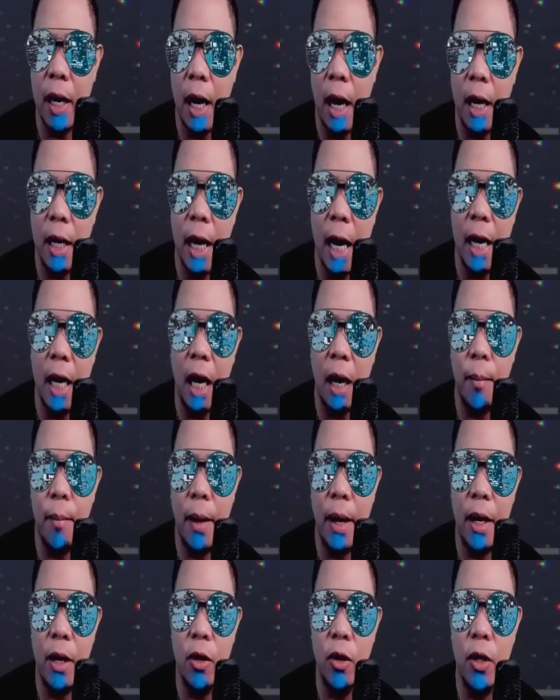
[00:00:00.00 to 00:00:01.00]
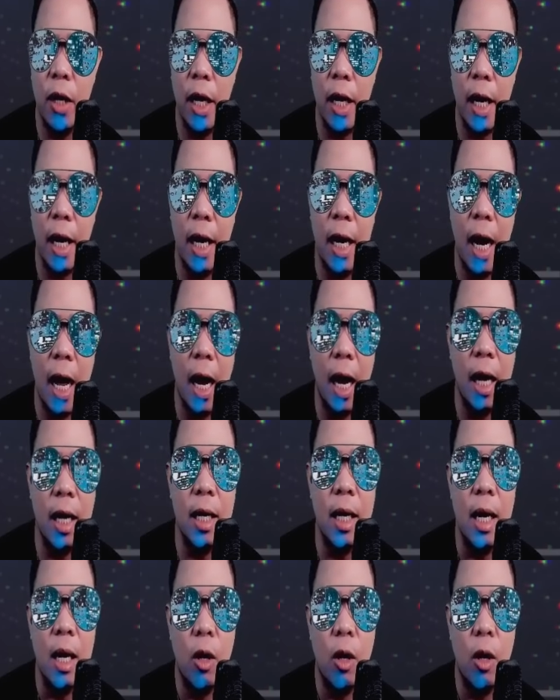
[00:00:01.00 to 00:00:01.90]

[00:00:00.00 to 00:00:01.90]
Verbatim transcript: Ang lalakbay noon ay kailangan